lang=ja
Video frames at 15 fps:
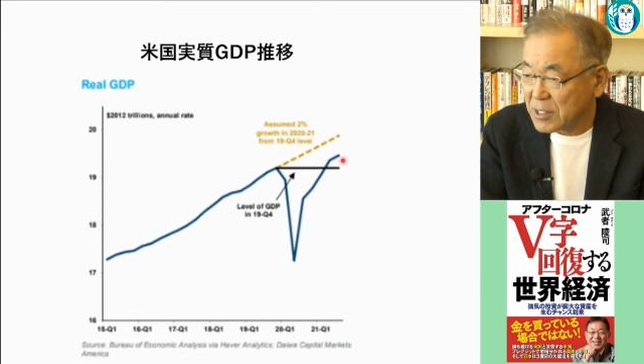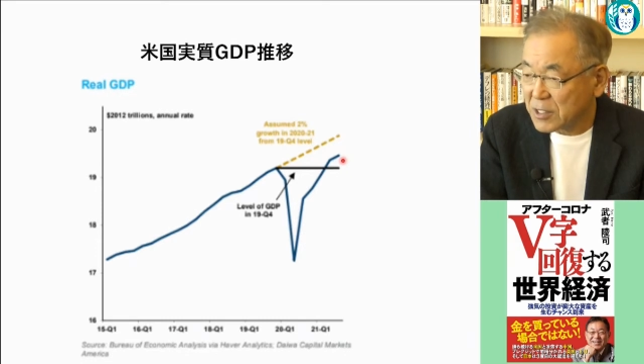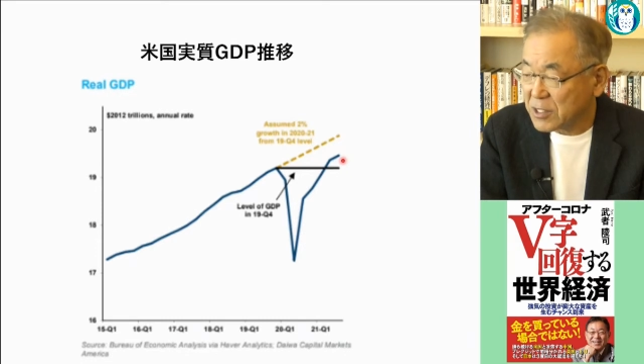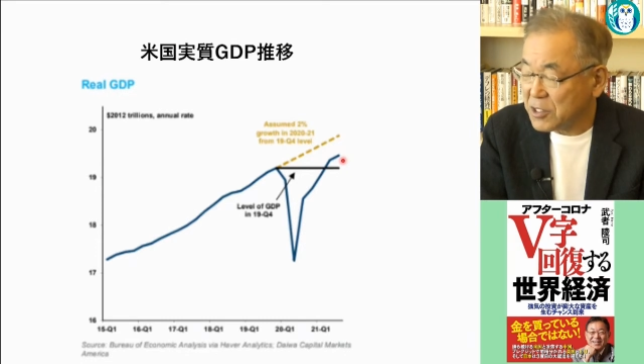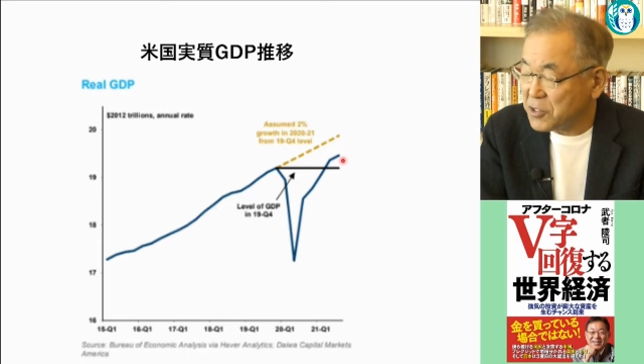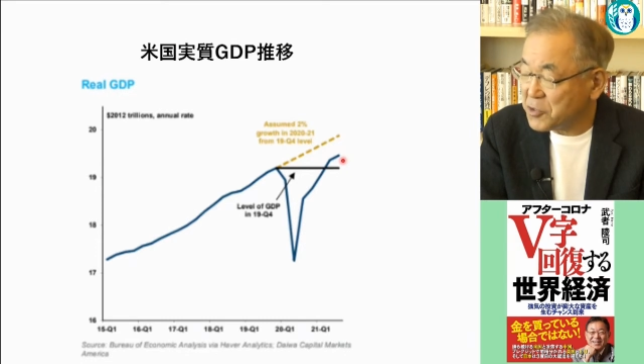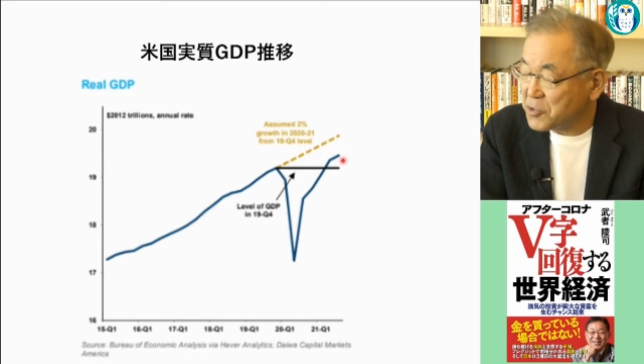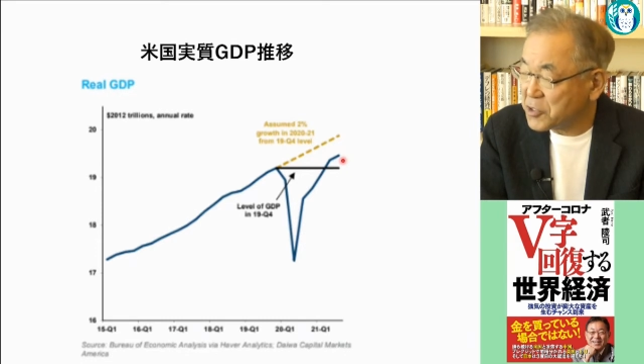
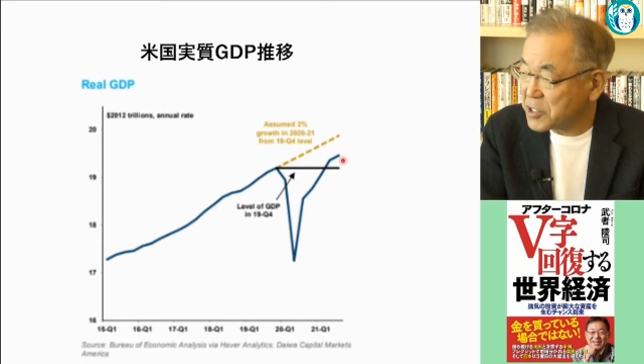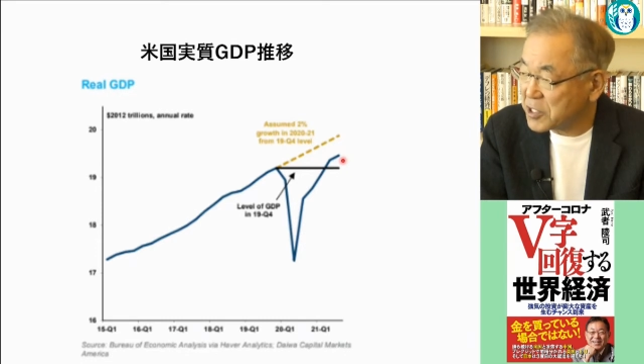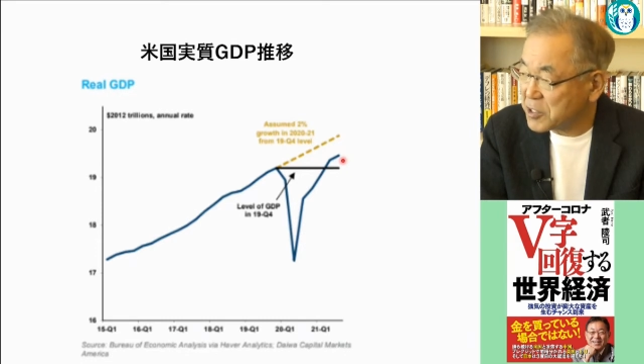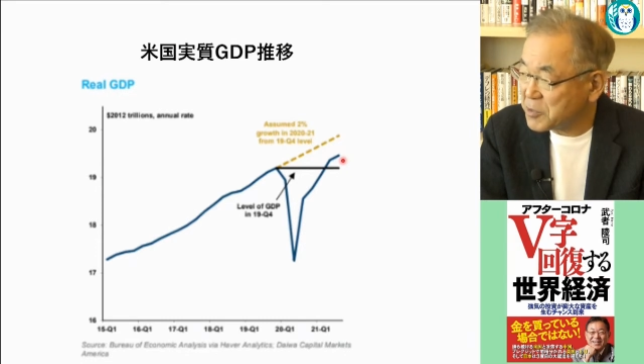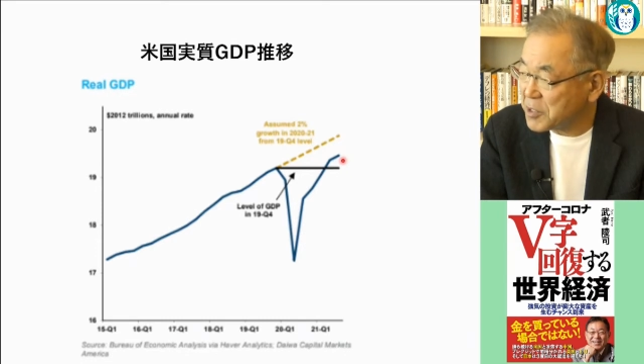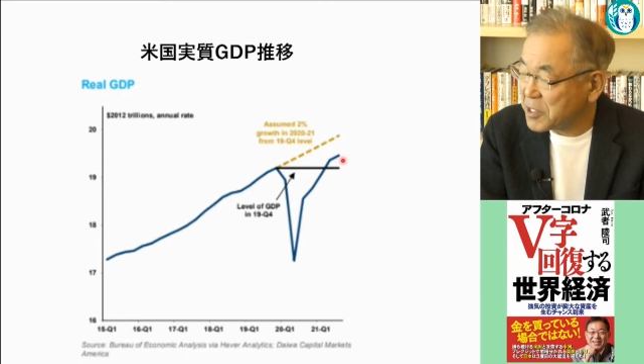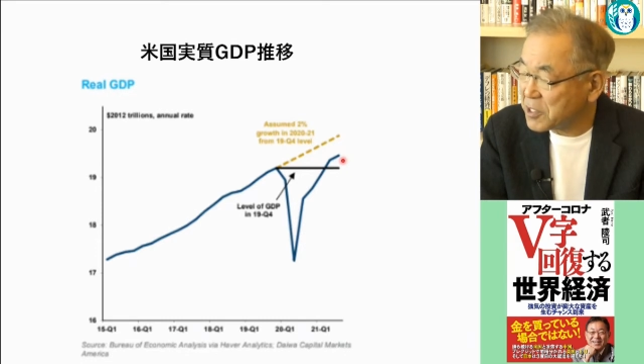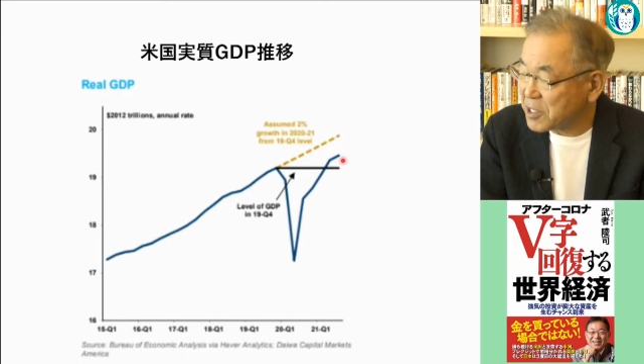金融引き
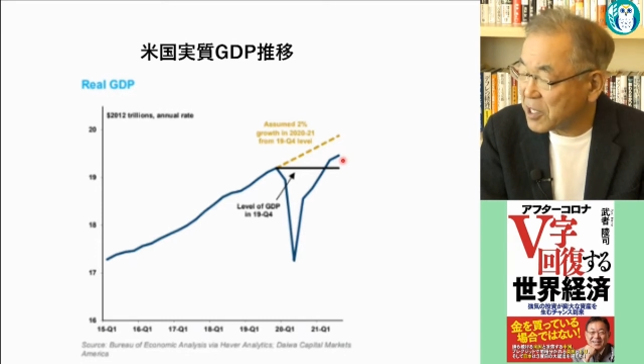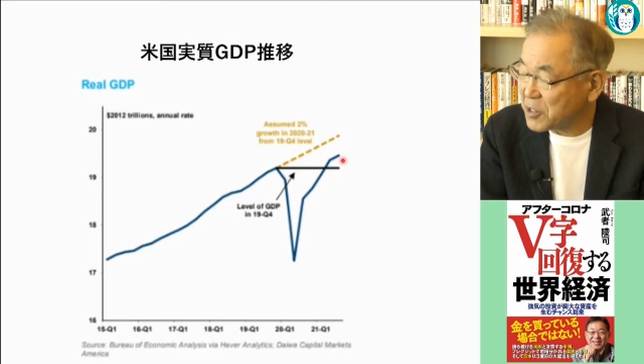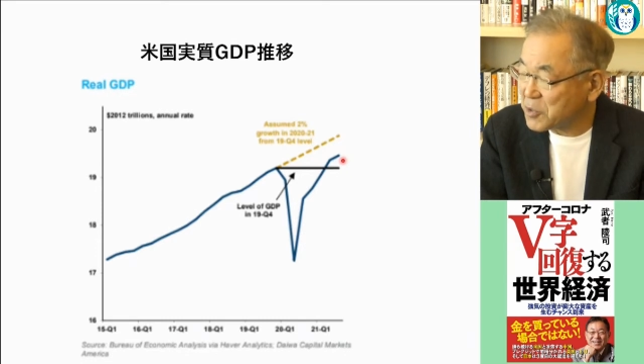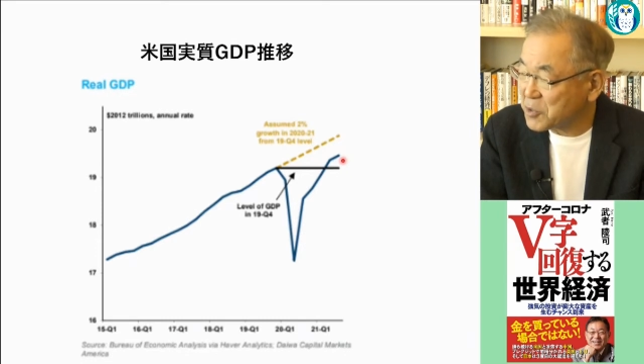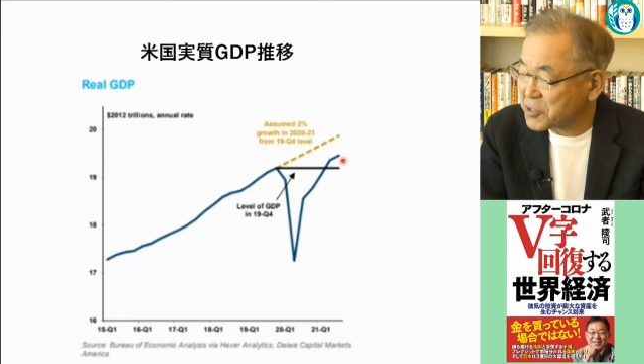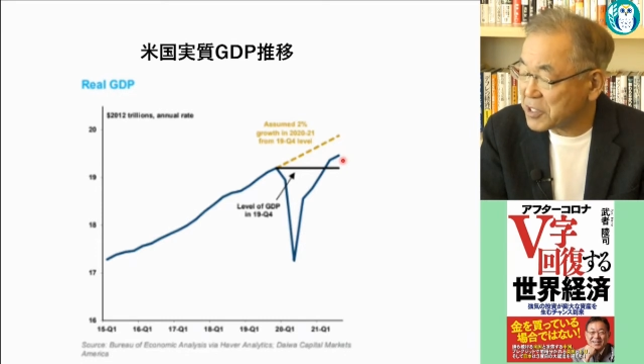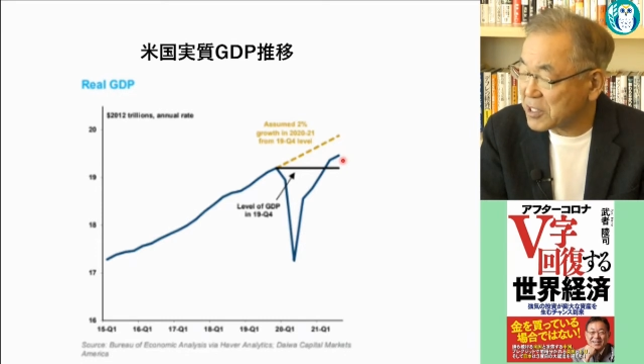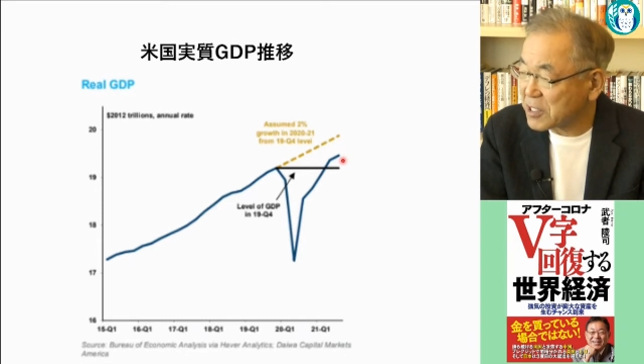締めで対
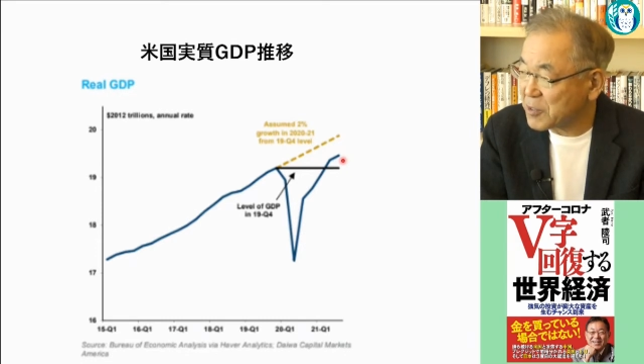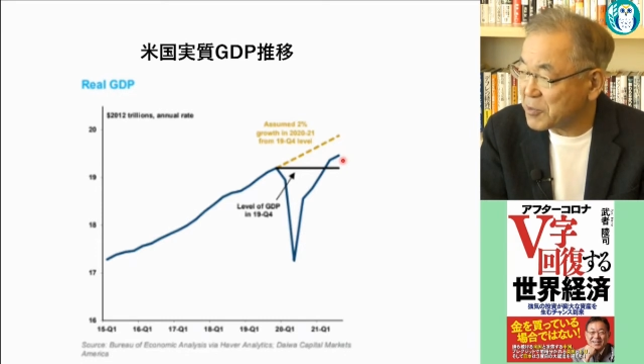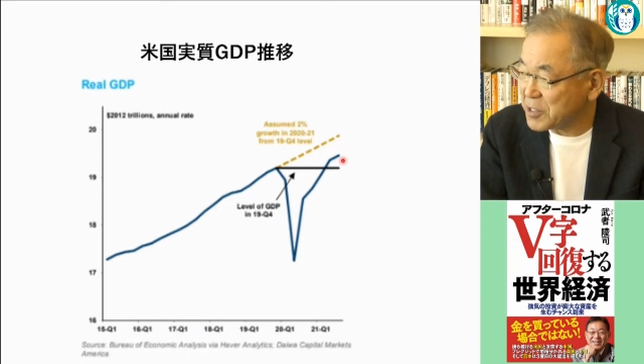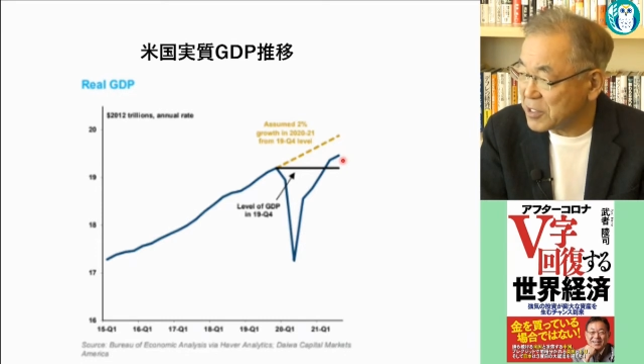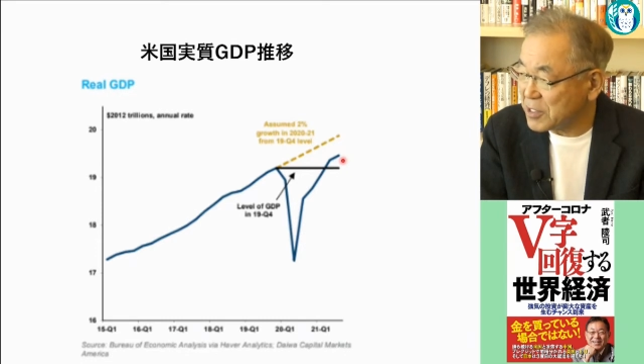応したため